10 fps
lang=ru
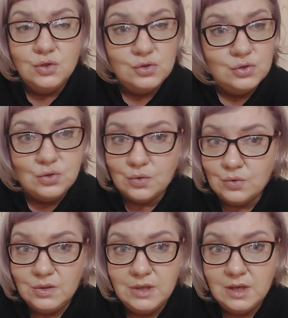
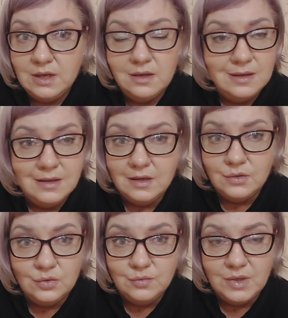строгая
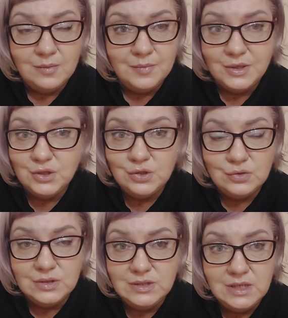экономия,
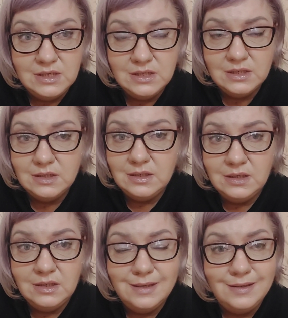подсчет денег
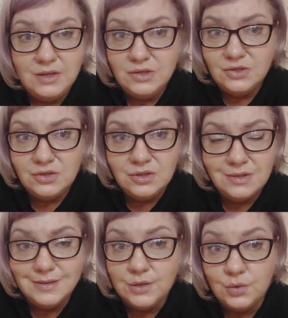и
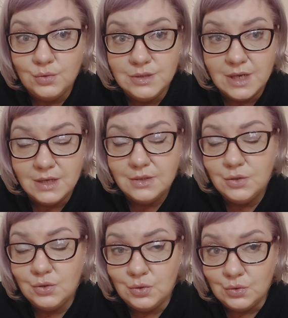лишних на рюкзак
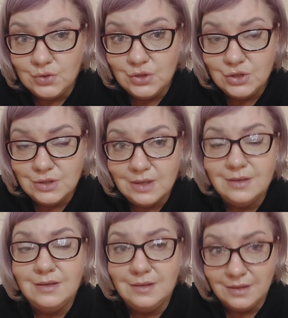точно
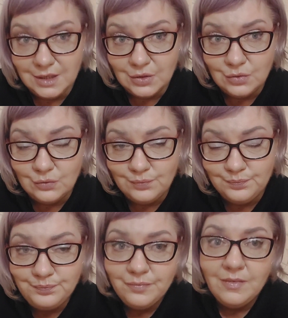нету.
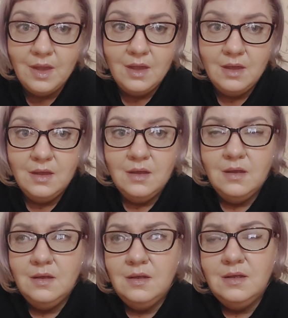
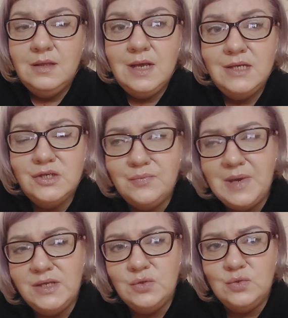Дальше
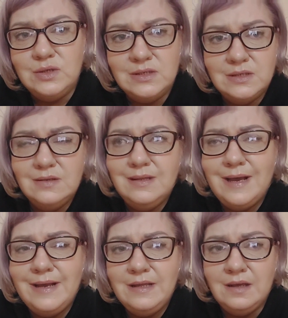опять у нас
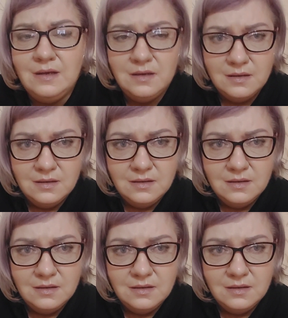Дарина